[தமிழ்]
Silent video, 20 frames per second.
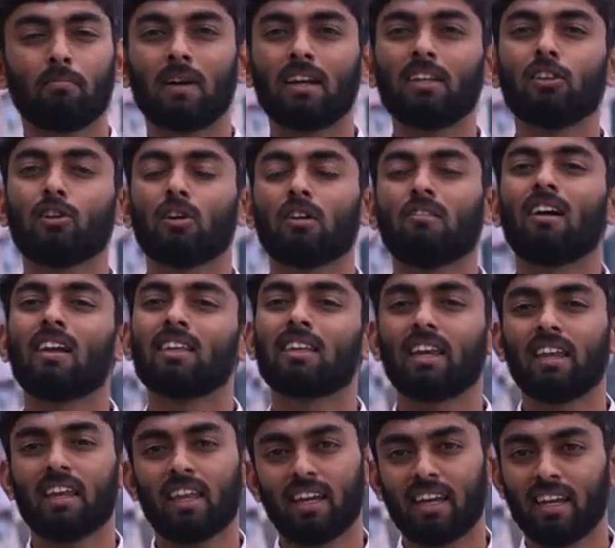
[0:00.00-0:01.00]
மனிதனோட
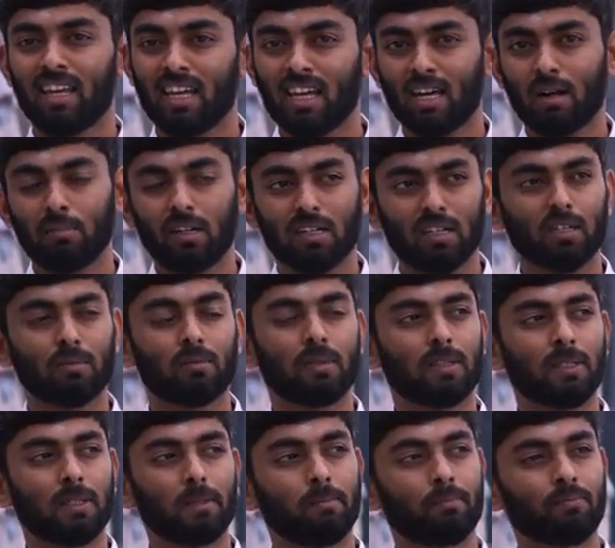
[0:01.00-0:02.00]
வாழ்க்கை என்ன அப்படின்றத
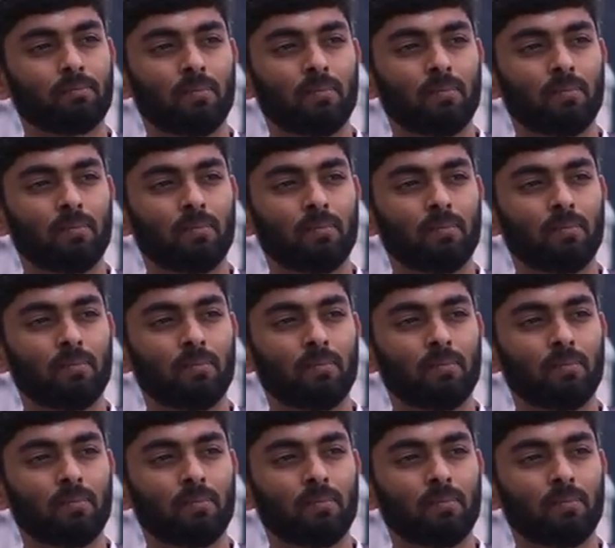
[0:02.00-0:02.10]
பற்றி